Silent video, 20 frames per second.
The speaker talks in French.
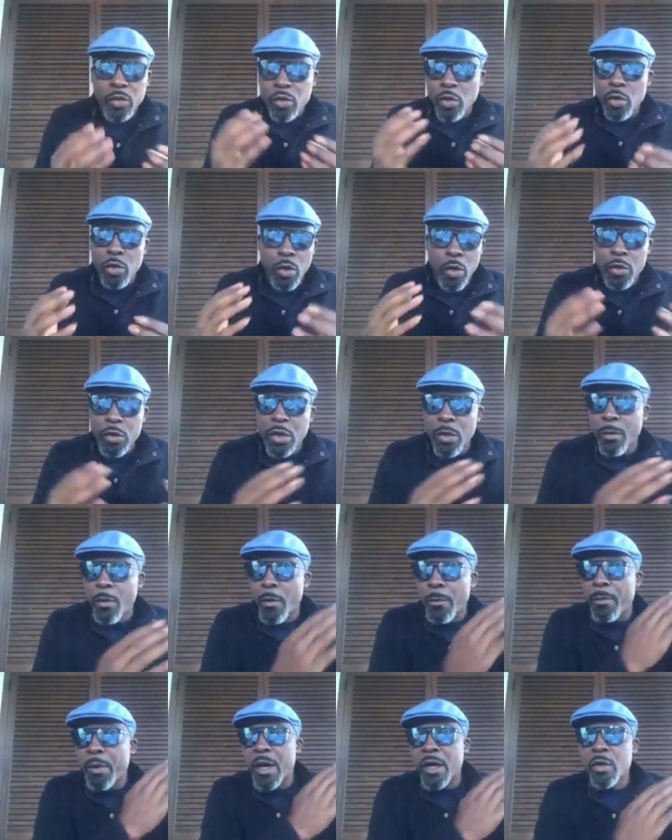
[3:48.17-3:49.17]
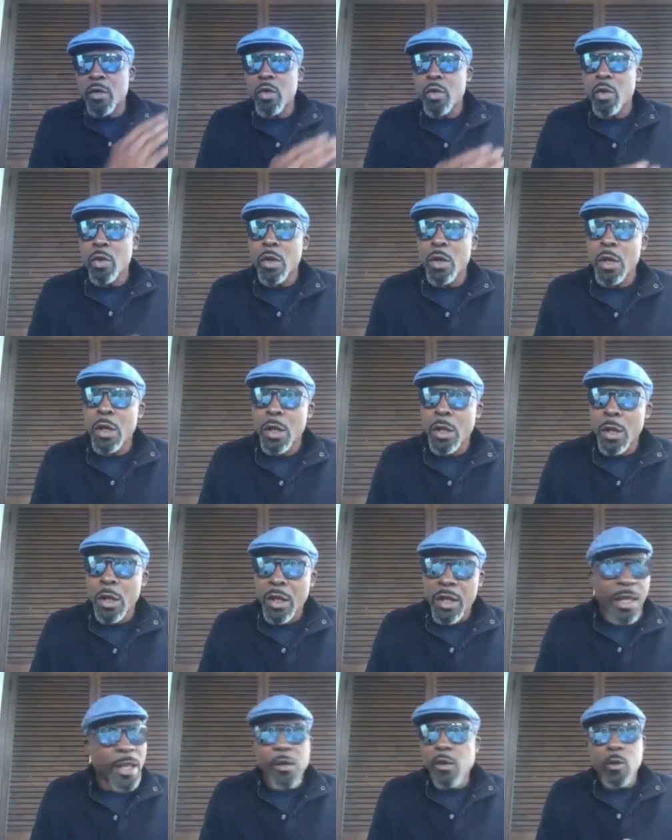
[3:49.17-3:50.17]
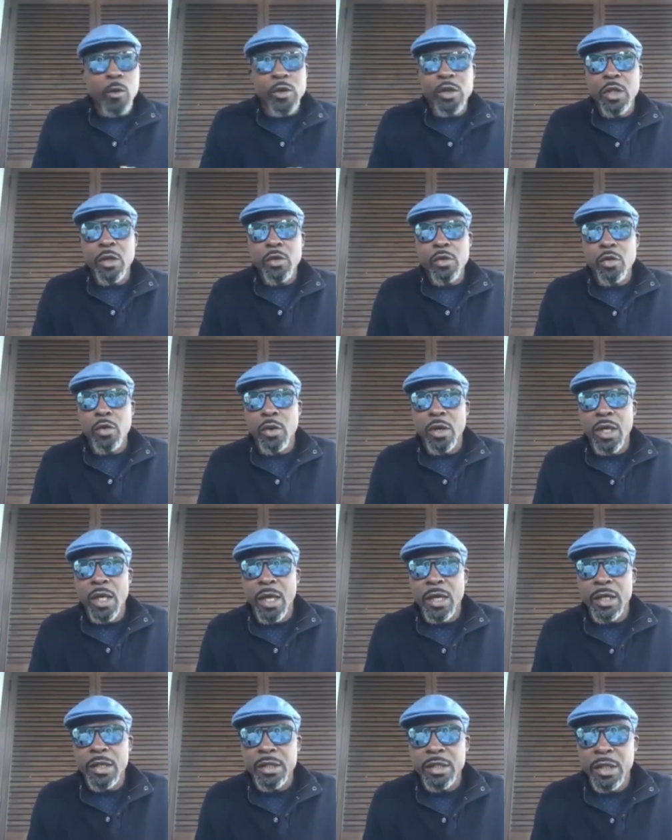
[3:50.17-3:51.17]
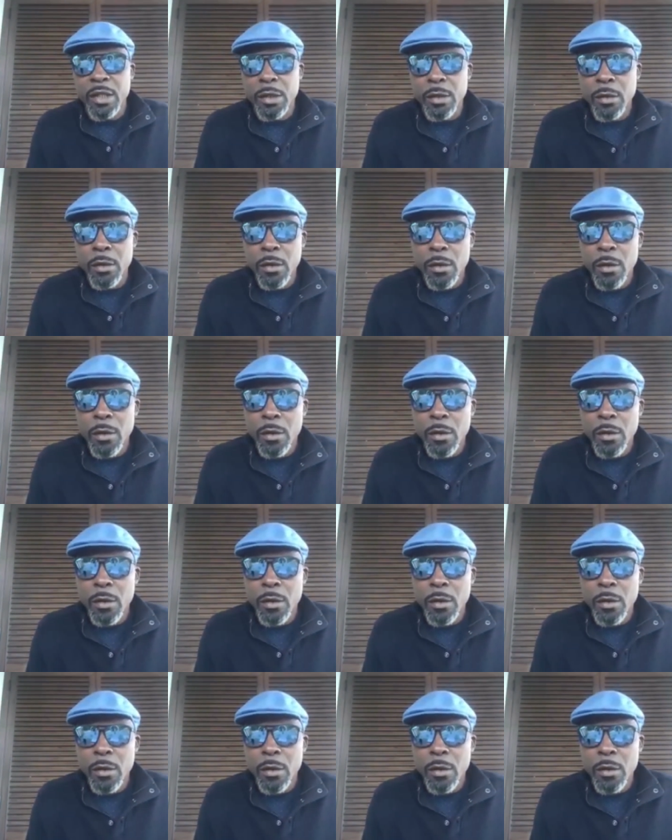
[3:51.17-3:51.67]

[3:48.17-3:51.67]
tout au long de mon parcours, il y a longtemps, j'aurais arrêté